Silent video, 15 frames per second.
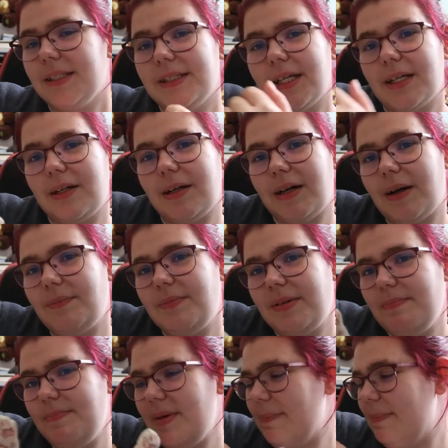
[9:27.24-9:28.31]
C'est encore un petit
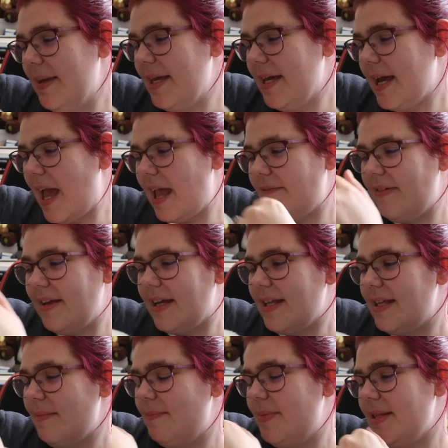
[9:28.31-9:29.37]
bébé, hein, il qui
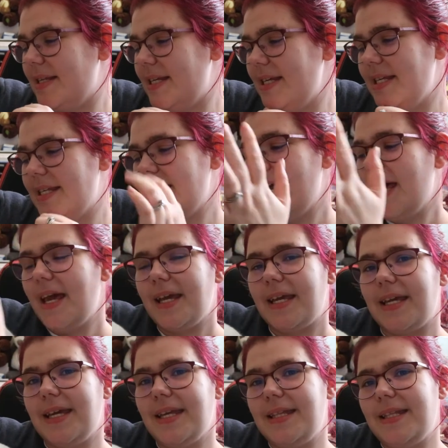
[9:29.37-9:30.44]
des bêtises,
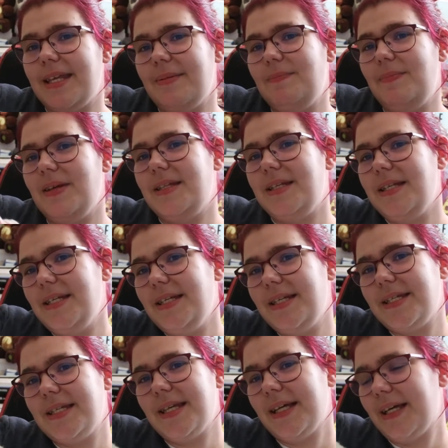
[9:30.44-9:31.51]
qui des
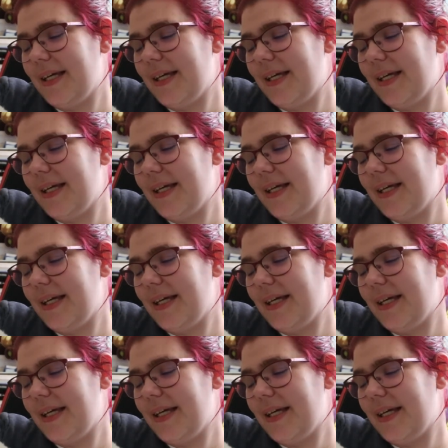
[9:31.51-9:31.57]
bêtises.